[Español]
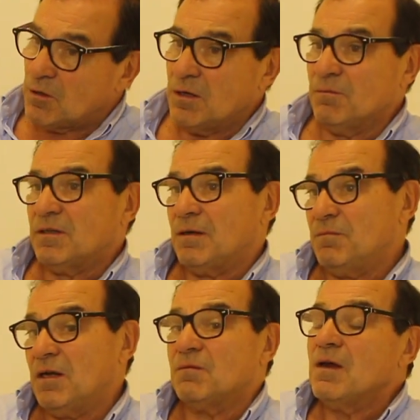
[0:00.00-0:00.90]
problemas
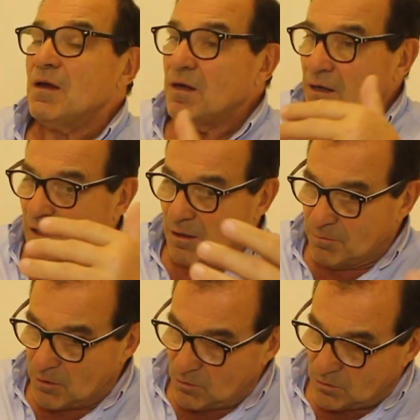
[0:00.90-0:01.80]
también. El
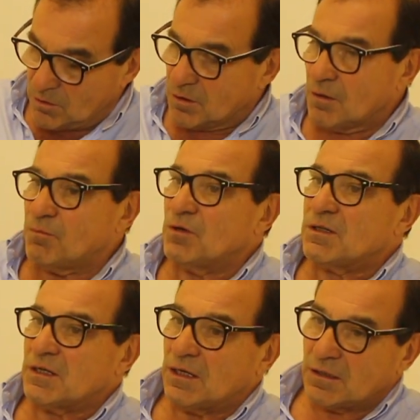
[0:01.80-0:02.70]
productor que
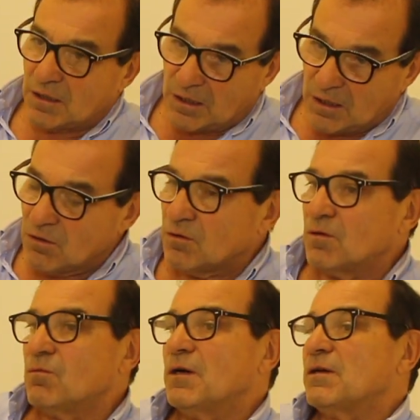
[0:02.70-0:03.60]
pueda llegar a tenerlo,
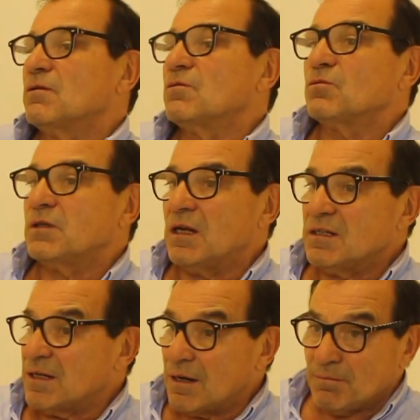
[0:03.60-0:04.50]
lo bueno,
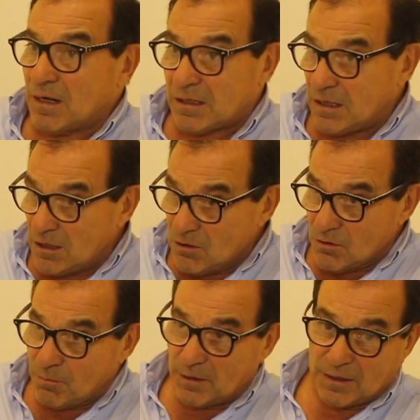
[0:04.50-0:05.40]
utilizará más
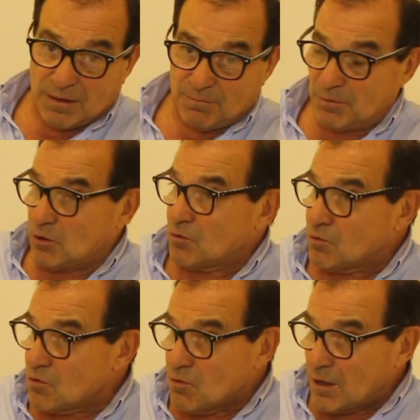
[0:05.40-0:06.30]
kilos para, pero
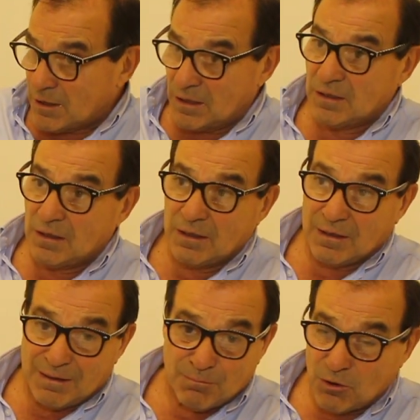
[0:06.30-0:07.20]
no,
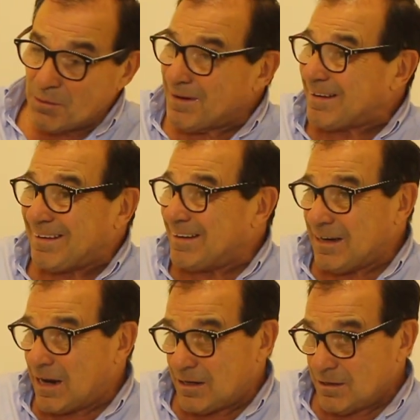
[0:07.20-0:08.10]
el, el problema es
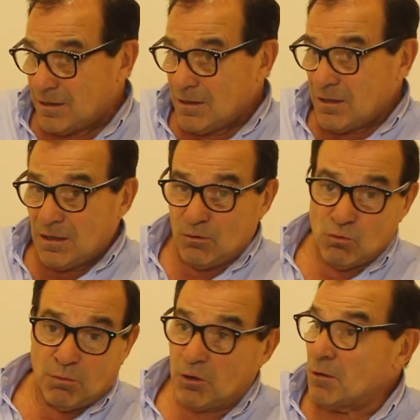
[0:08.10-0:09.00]
general.
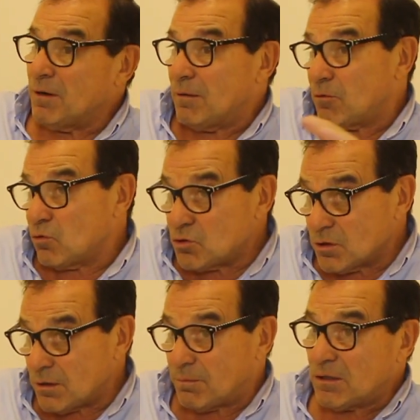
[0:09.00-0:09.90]
Hubo problema en la
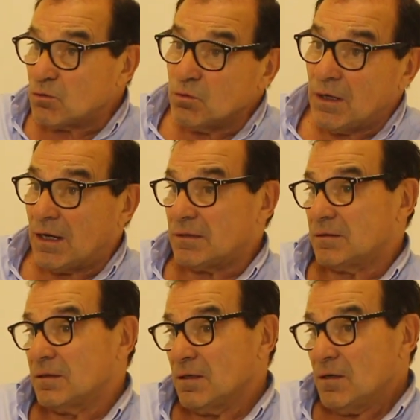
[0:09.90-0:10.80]
producción de pasturas,